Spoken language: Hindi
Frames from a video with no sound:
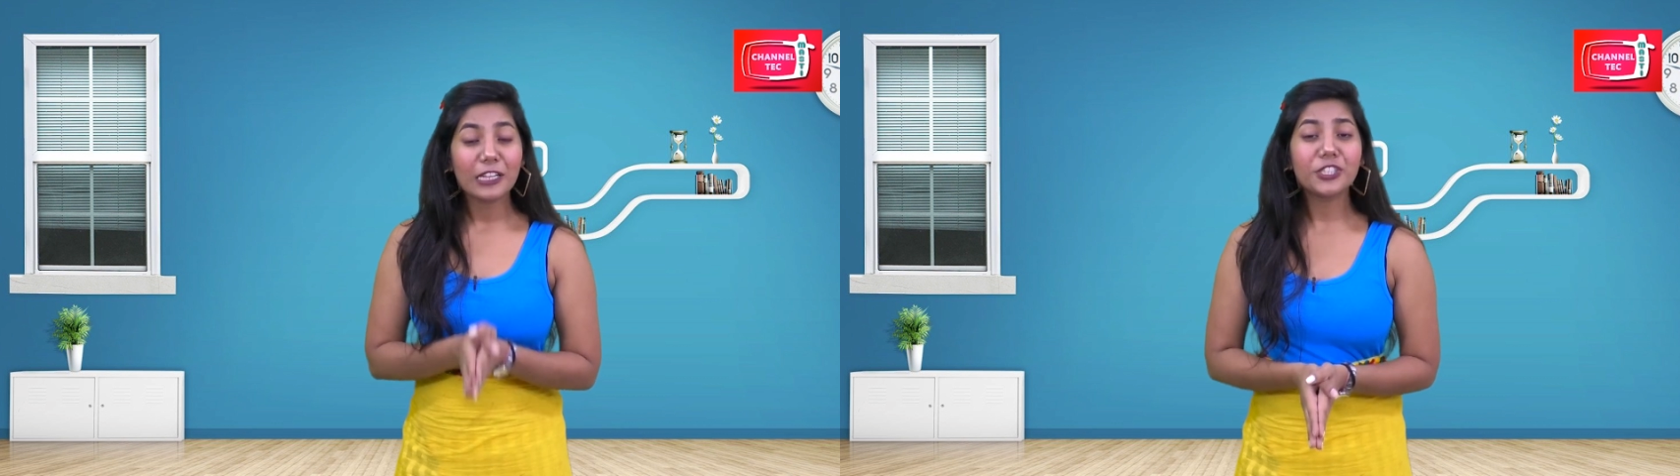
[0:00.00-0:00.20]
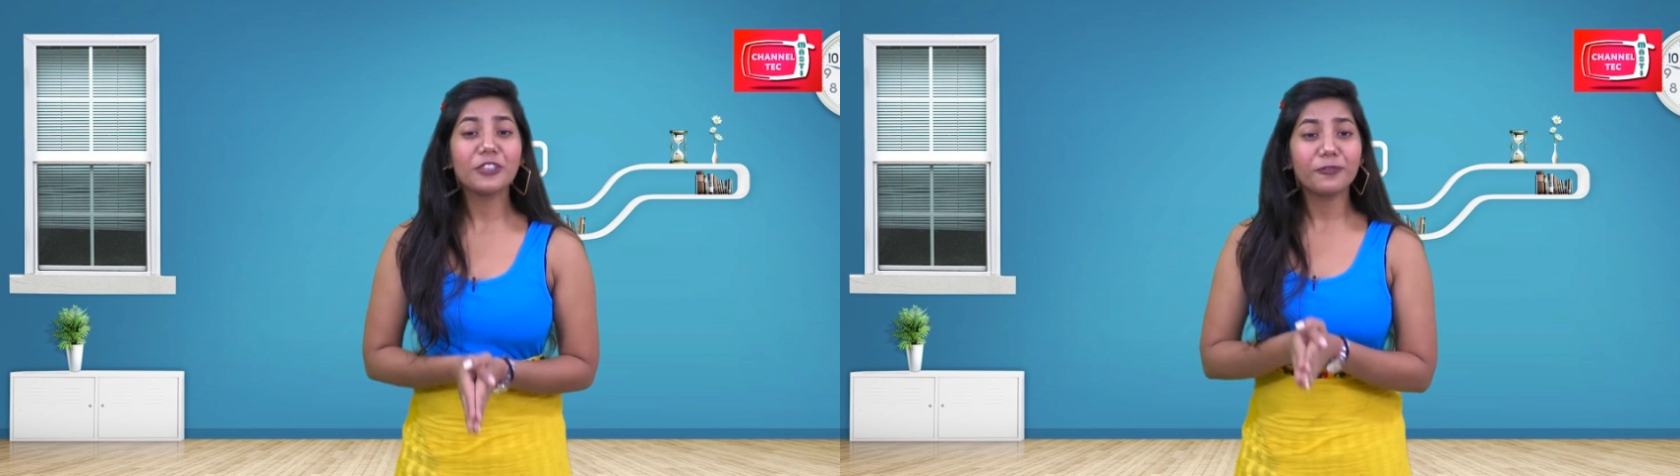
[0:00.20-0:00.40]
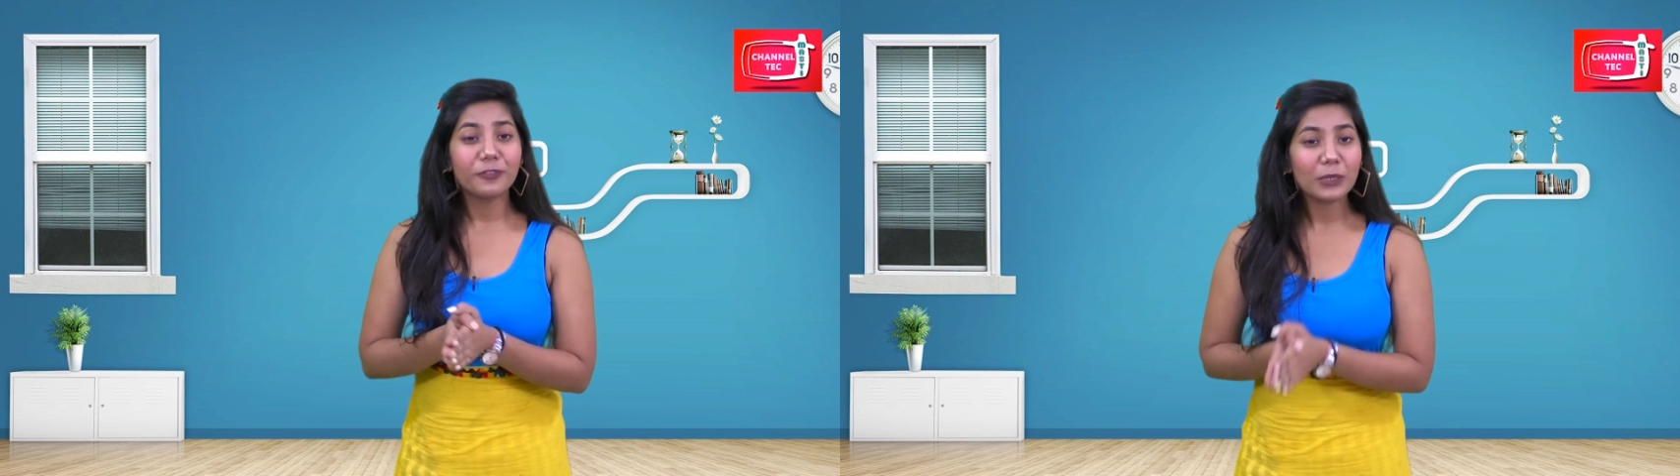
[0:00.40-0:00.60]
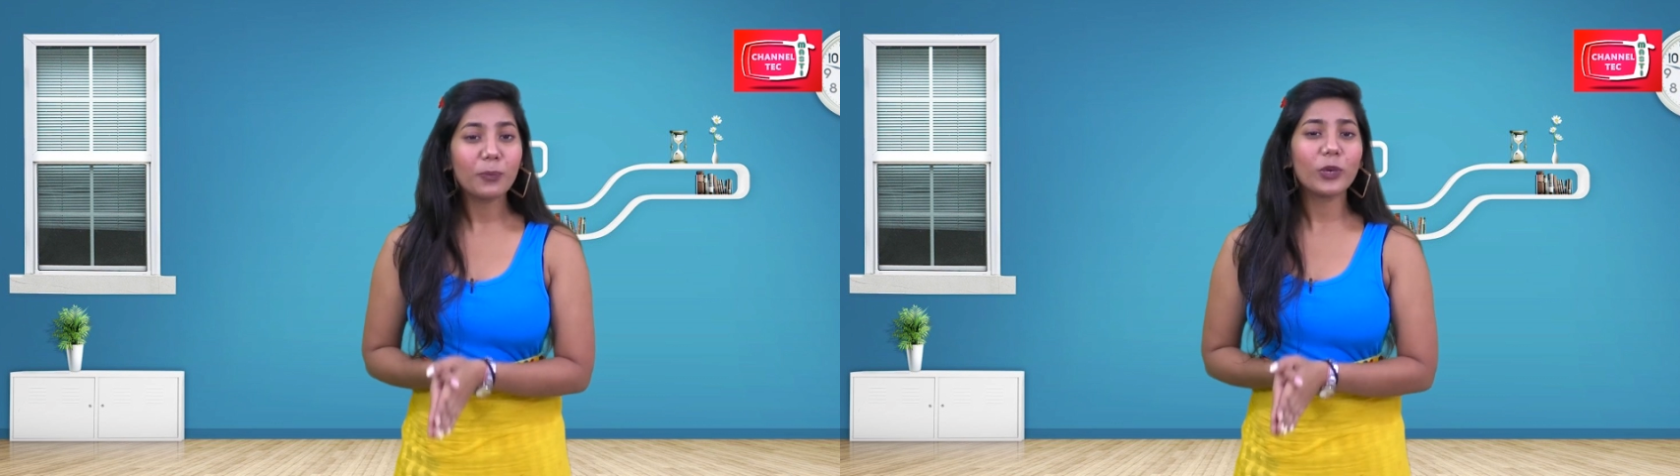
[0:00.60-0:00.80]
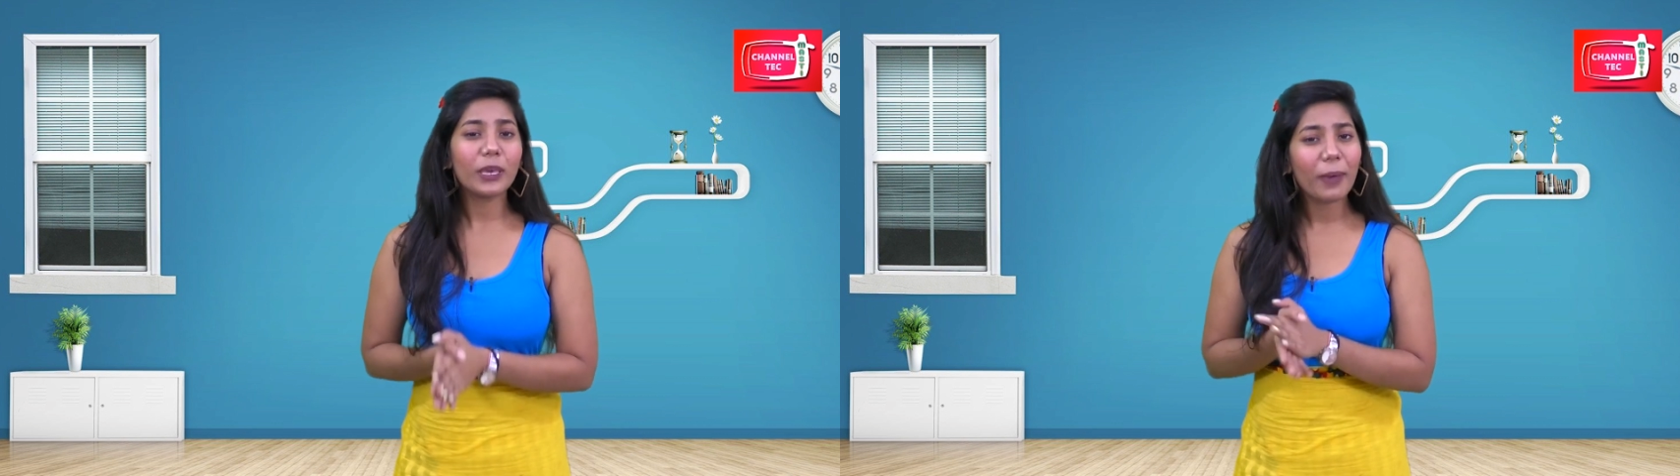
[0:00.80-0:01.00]
आज जब
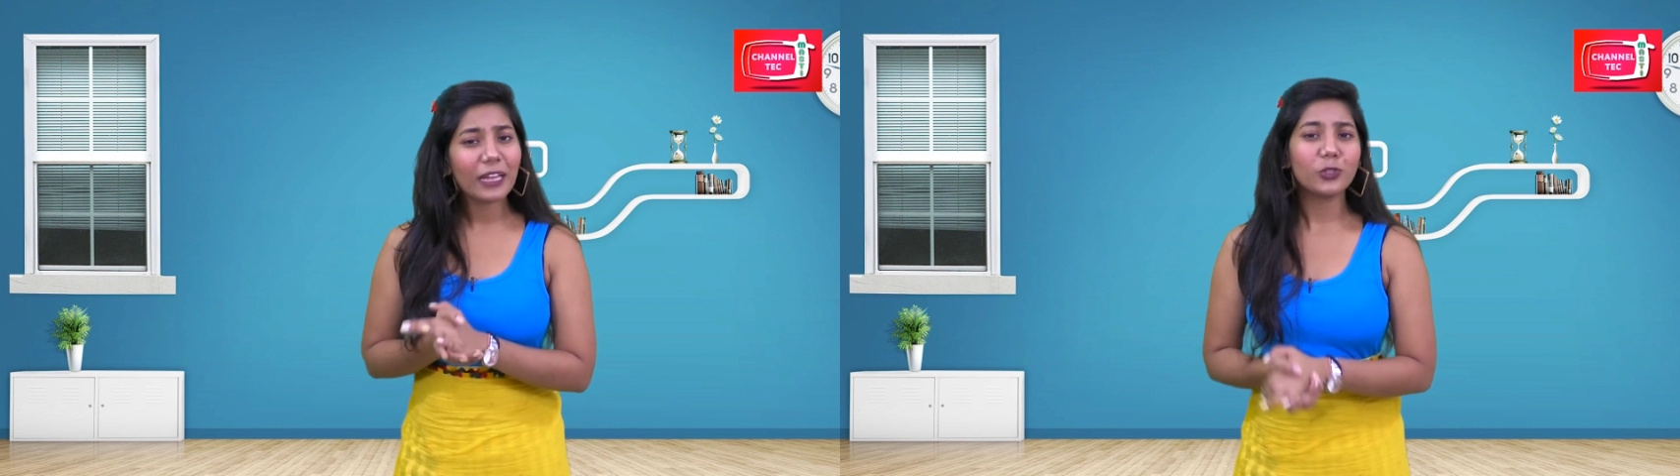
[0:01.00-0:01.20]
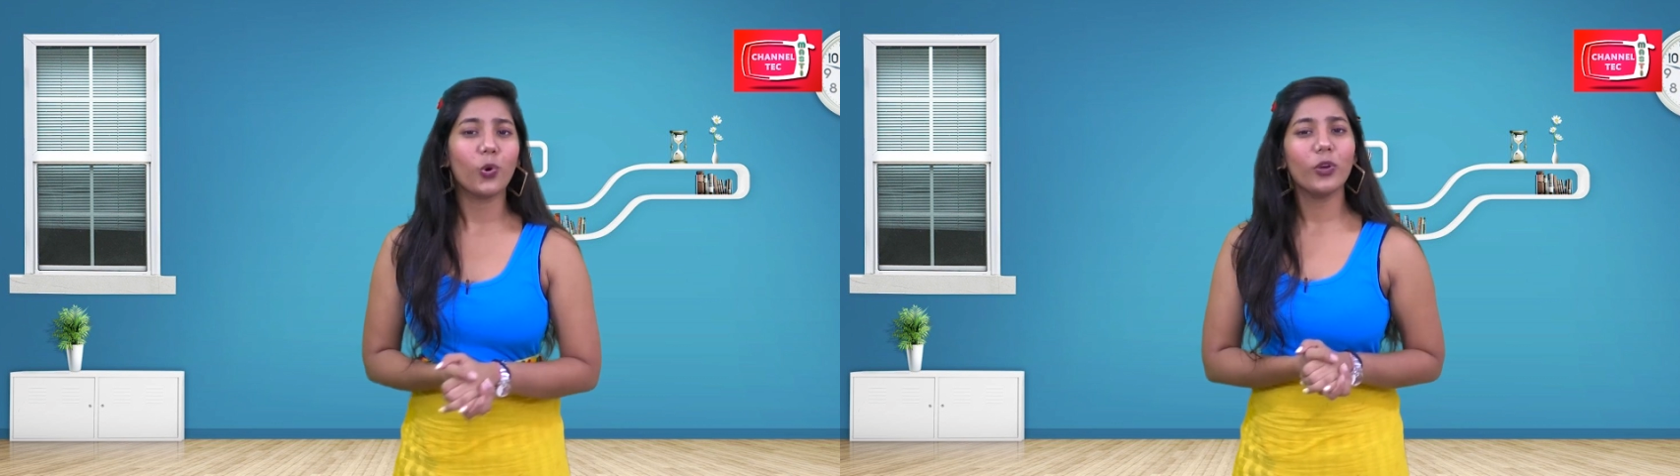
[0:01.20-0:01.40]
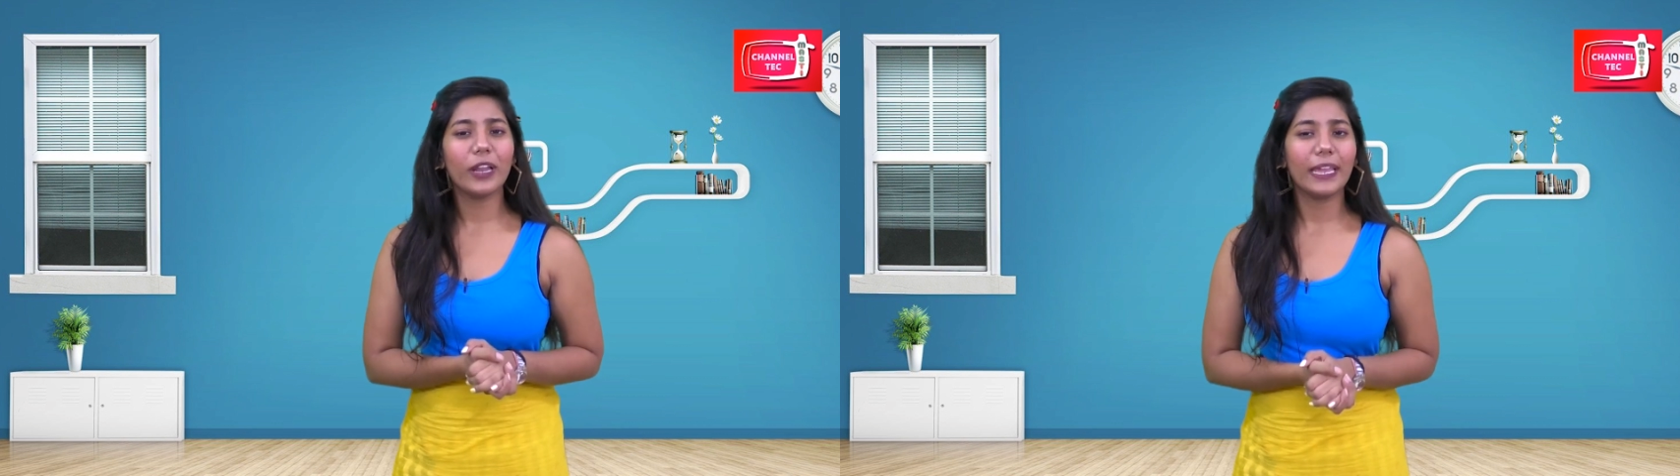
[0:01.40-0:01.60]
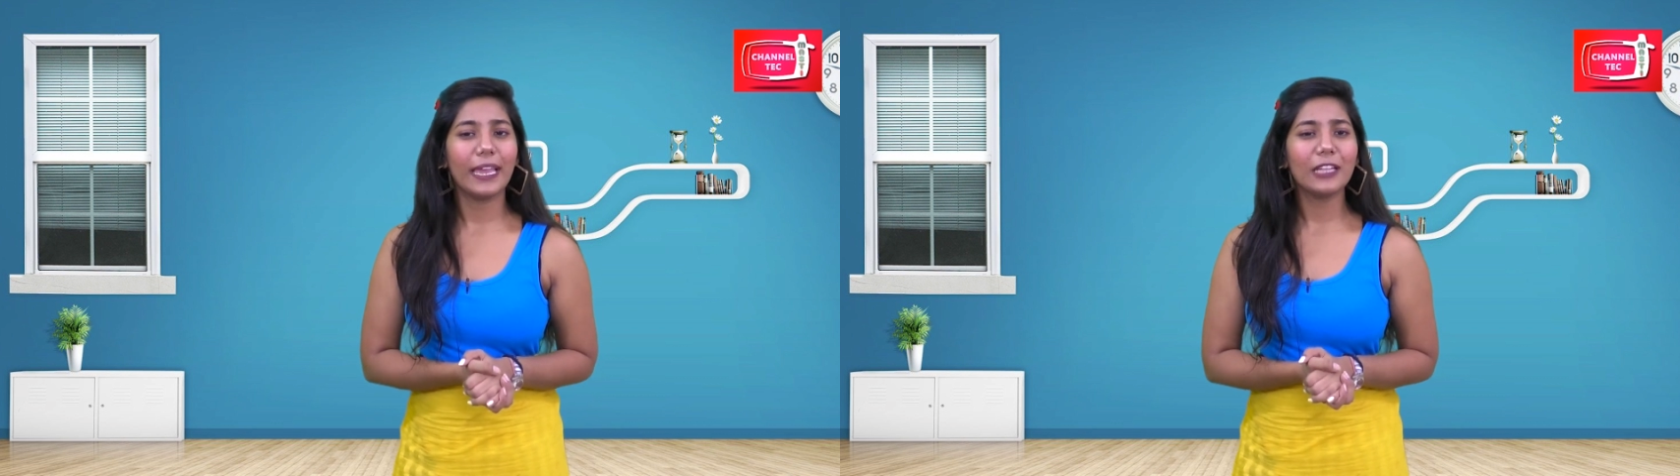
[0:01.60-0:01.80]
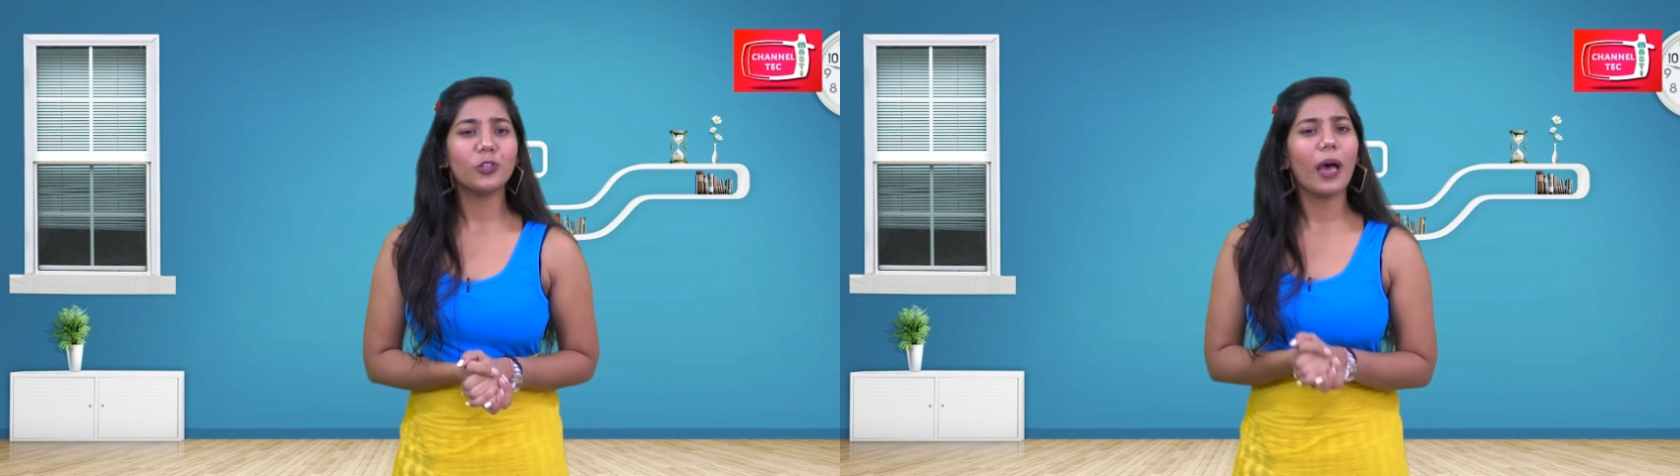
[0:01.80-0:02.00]
फिल्मों की बात हो
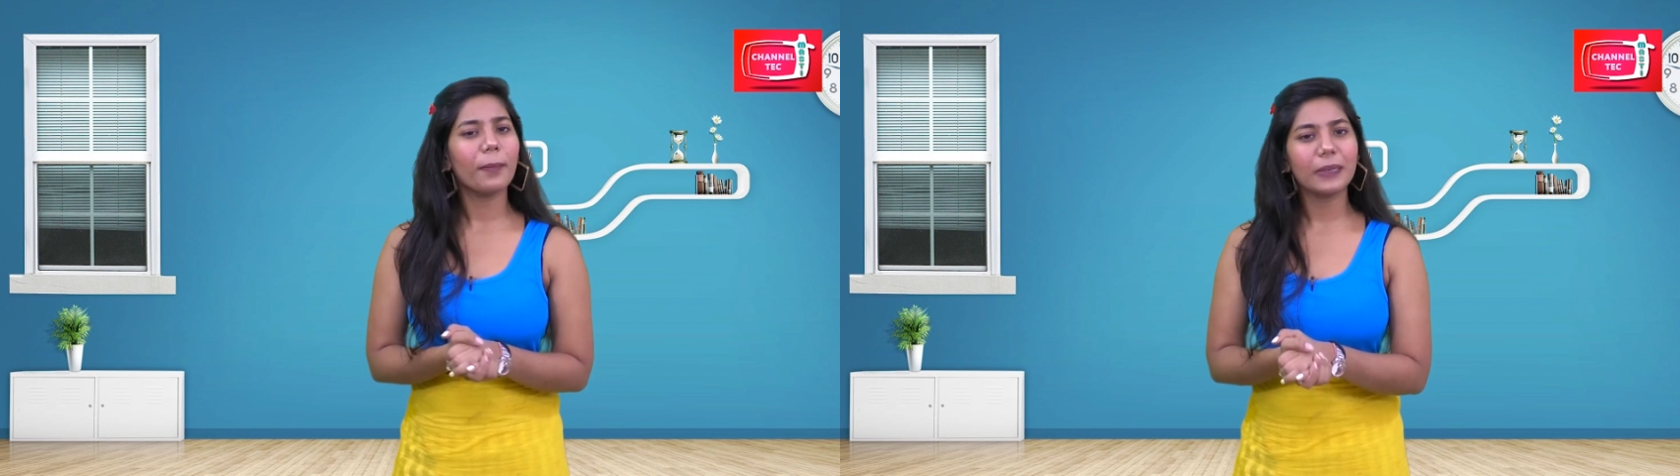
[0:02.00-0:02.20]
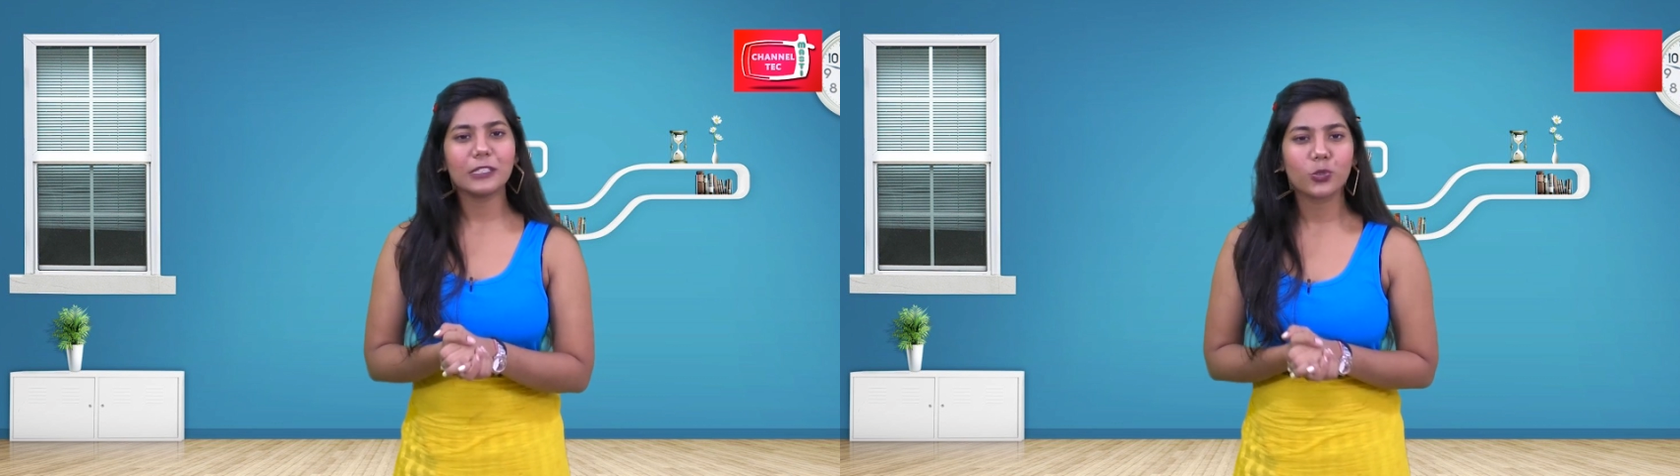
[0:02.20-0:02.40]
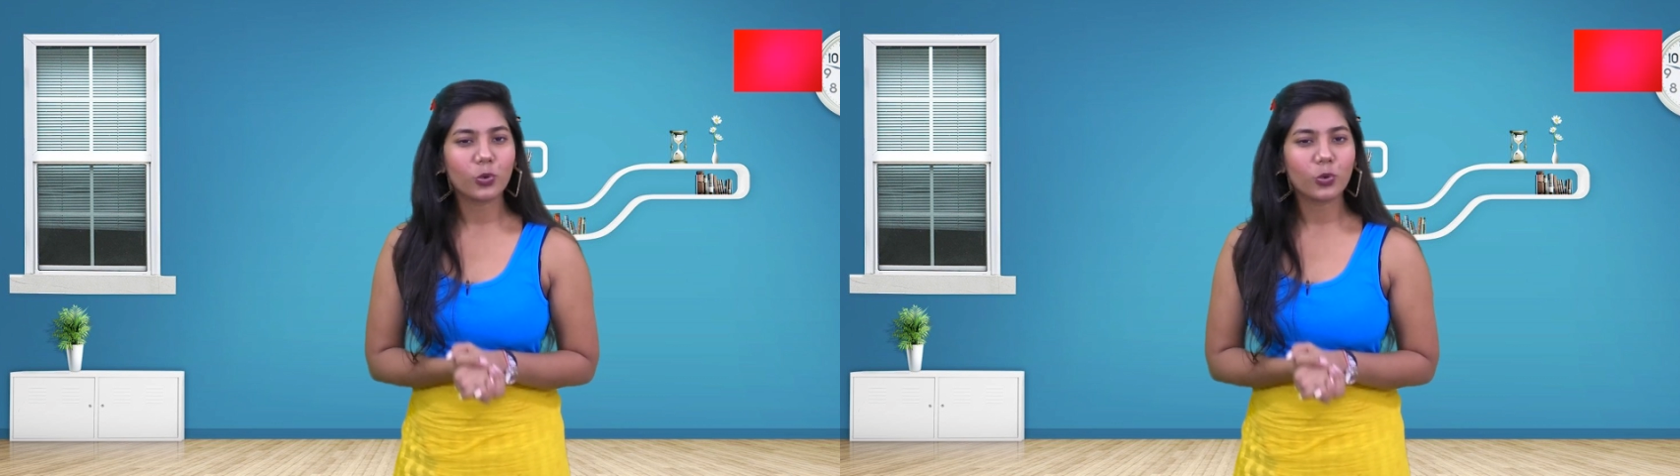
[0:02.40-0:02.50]
रही है तो आपने